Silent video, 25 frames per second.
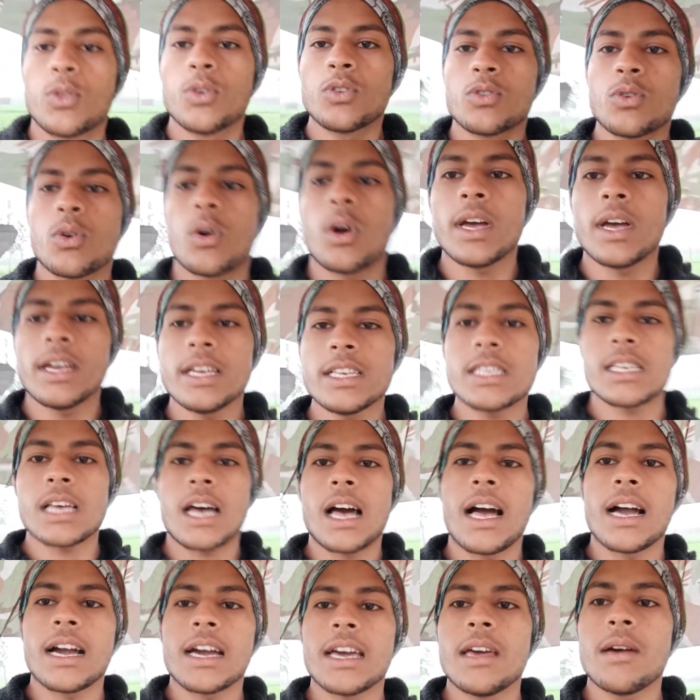तो सो गाइस
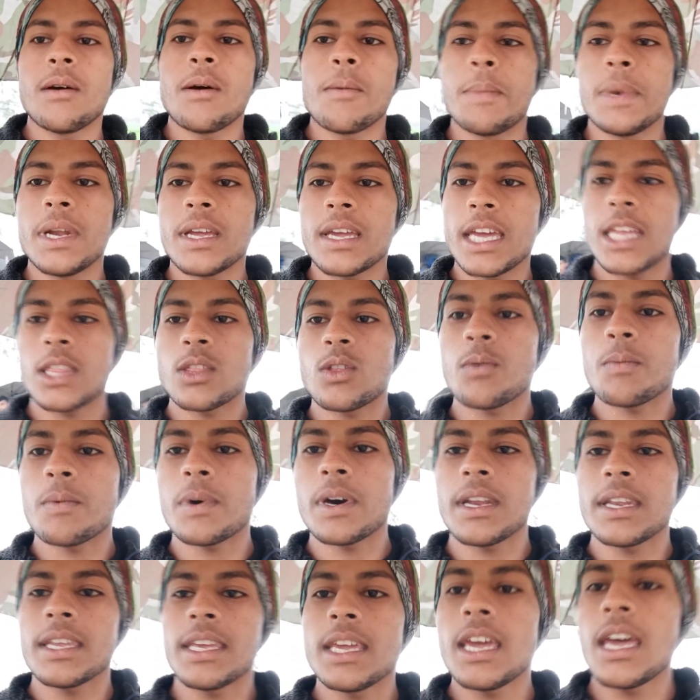आ गए हैं अपने खेतों
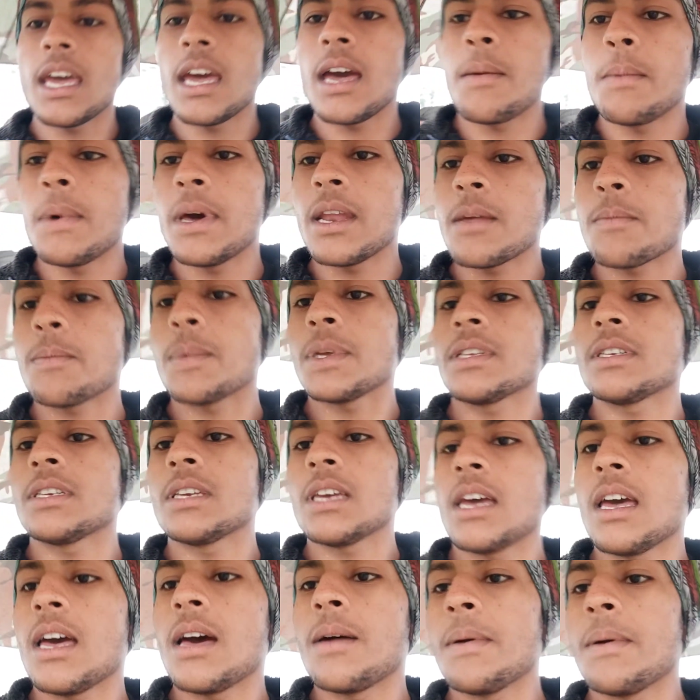पर ये है हमारे
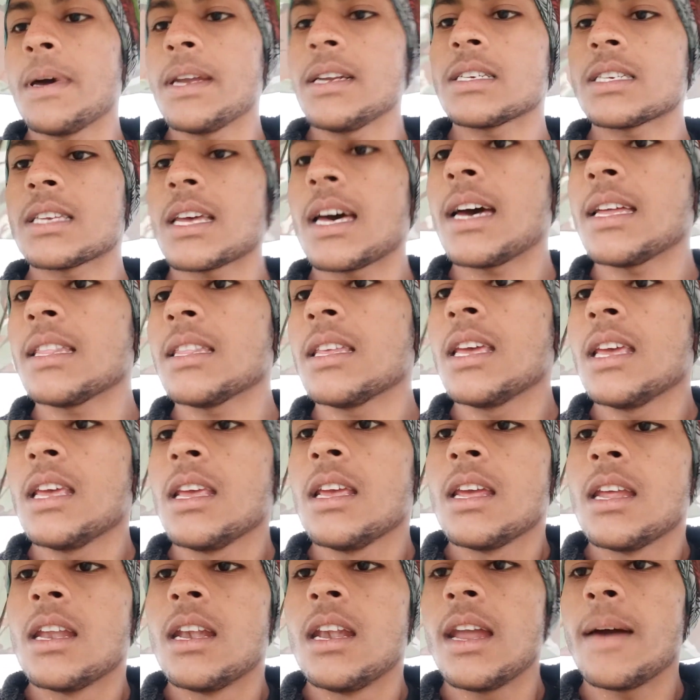पीछे हमारे
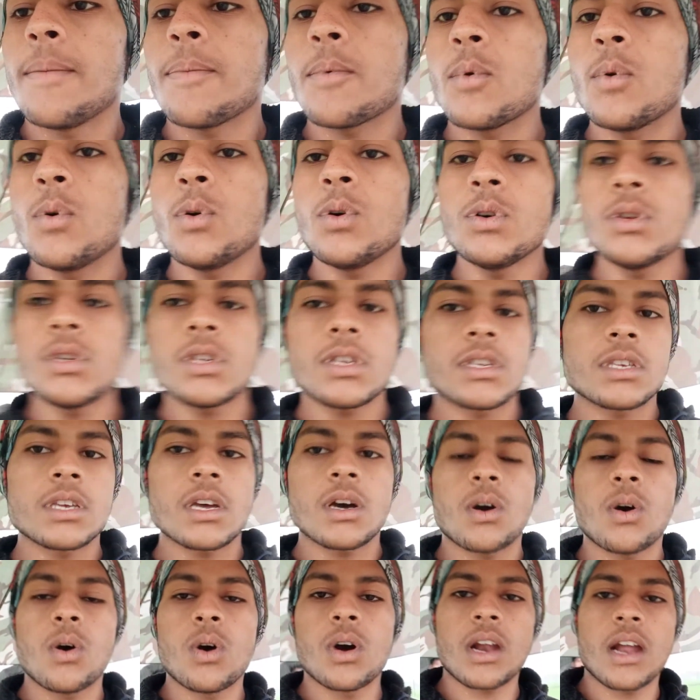साथ लपकूस
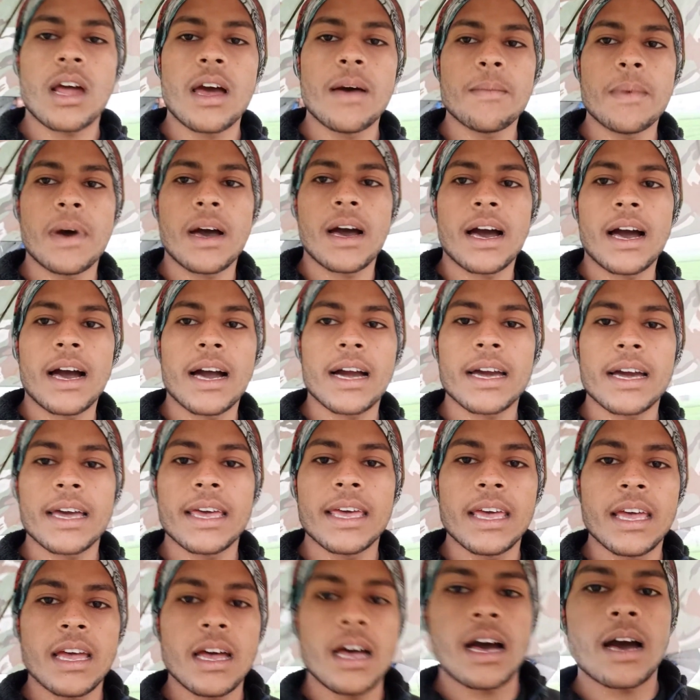और हम आ
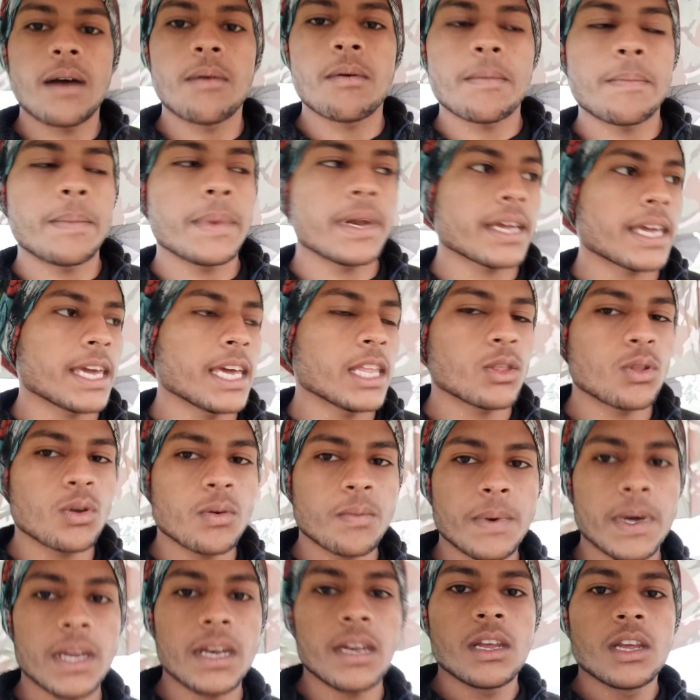गए हैं अब अपने
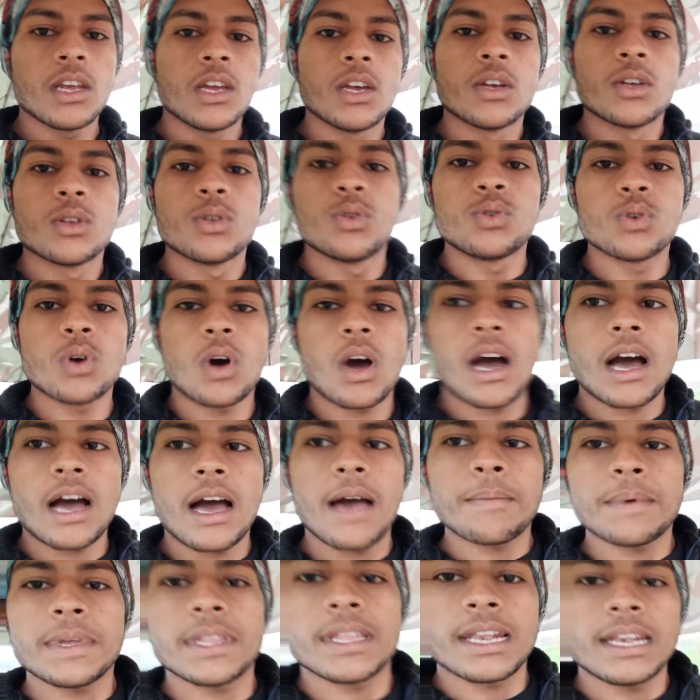खेतों पर जो
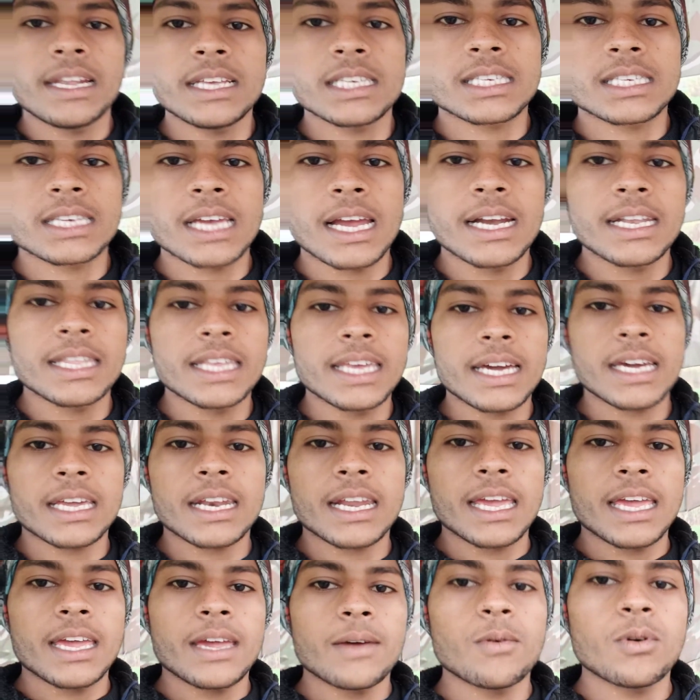आप इधरली साइड देख
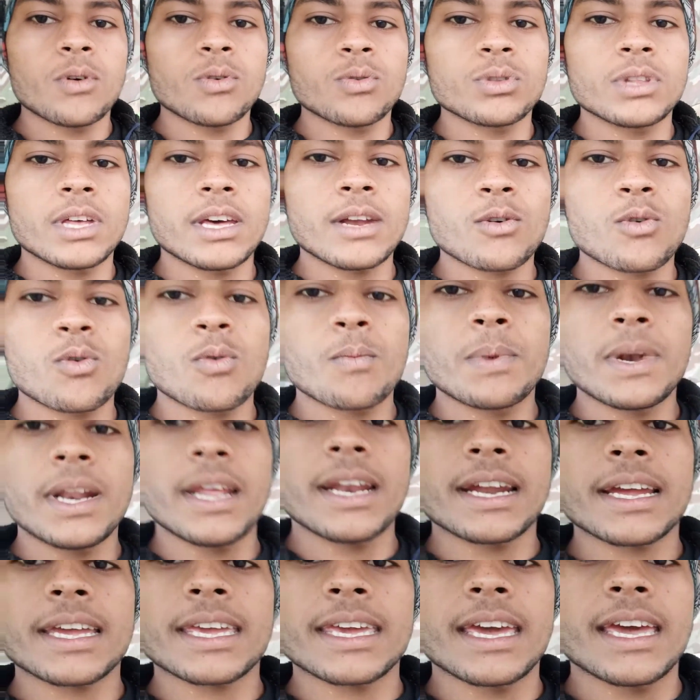रहे हैं वो उधर
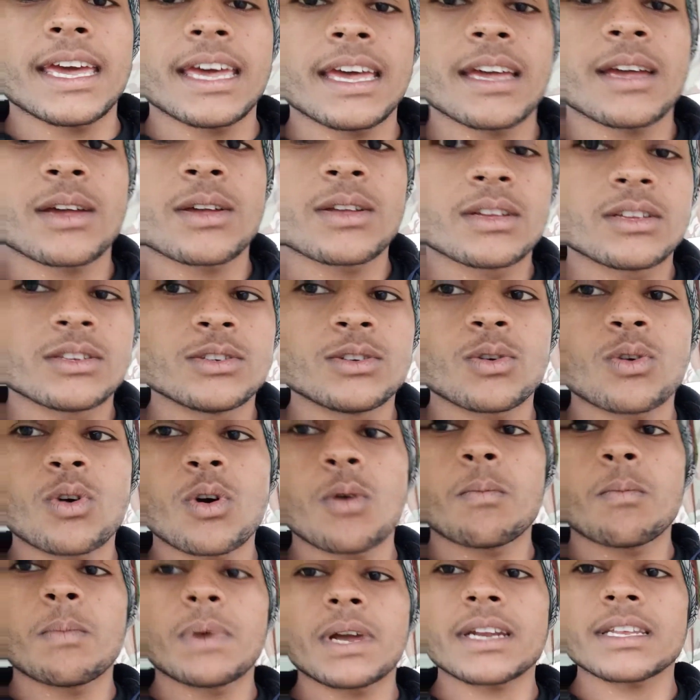उपले रखे हैं जो
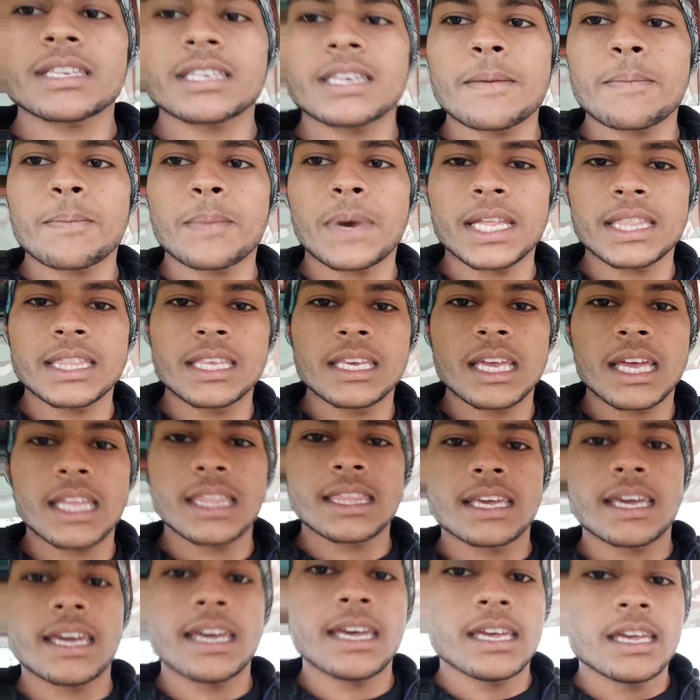गोबर से पाथे
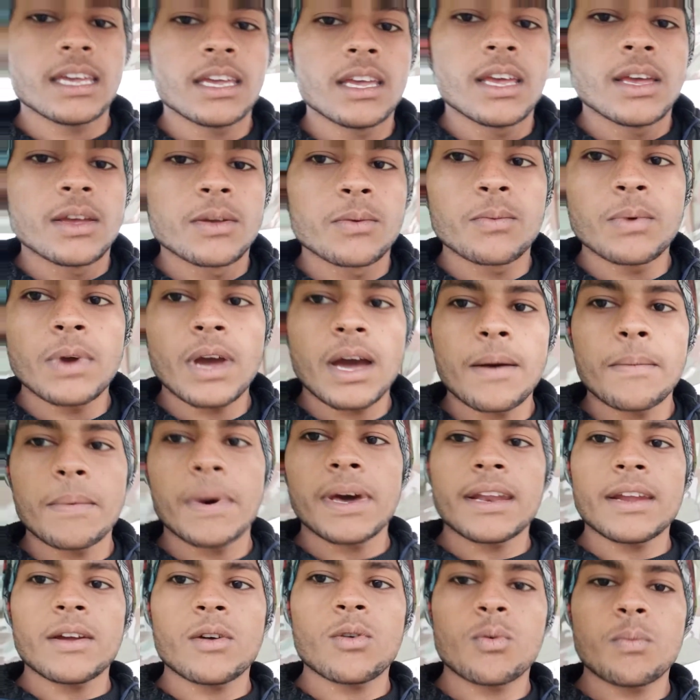जाते हैं वे
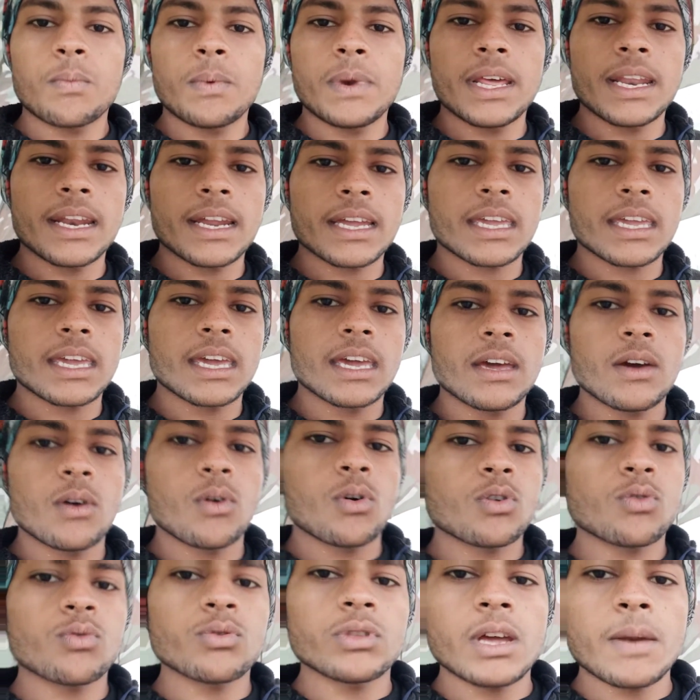हमारे उपले रखे हैं
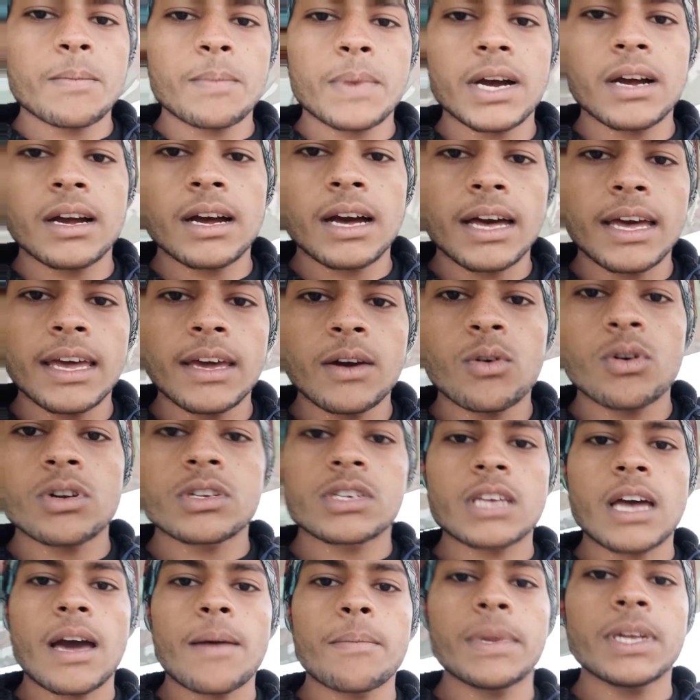और उधर बंगा है
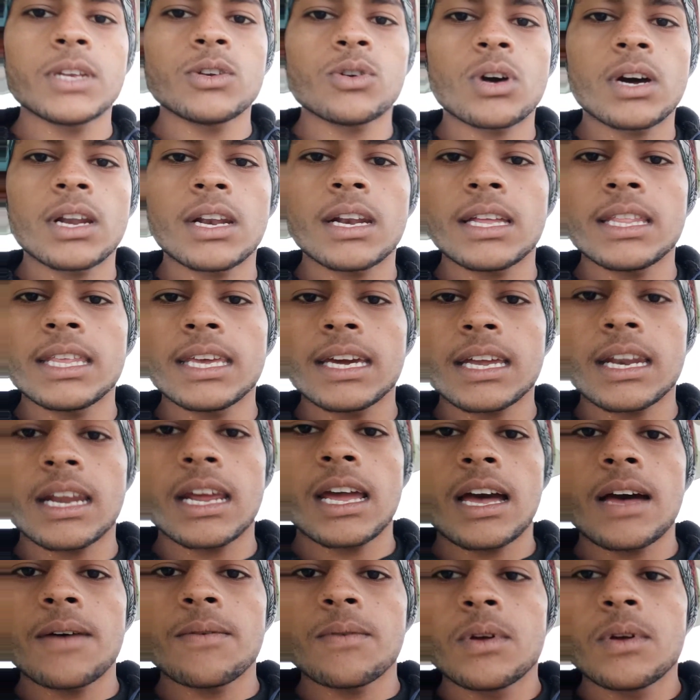और सामने जो गन्ना देख
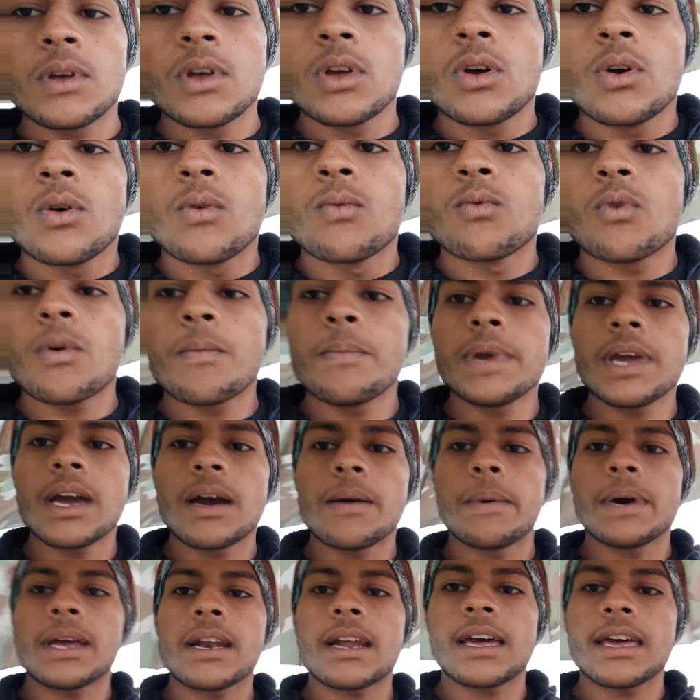रहे हैं आप वो भी
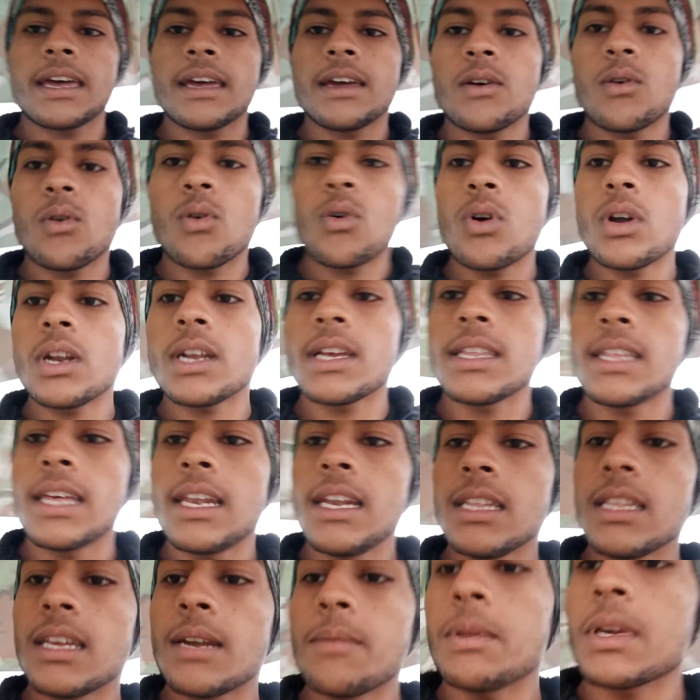हमारा है और
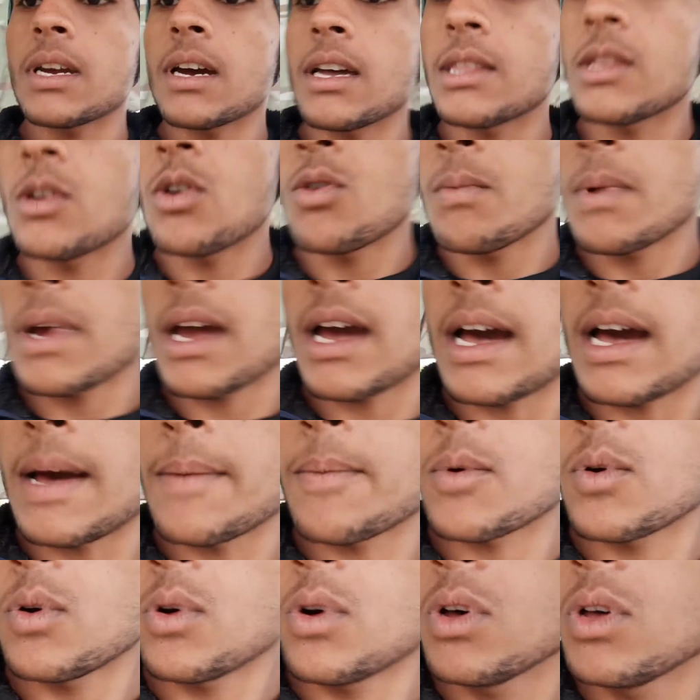इधर ही तरफ दिखाता हूँ मैं
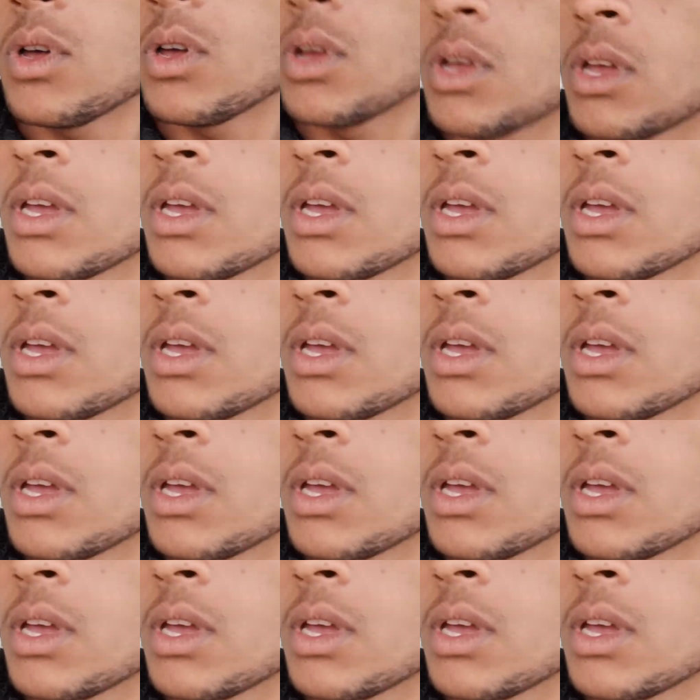आपको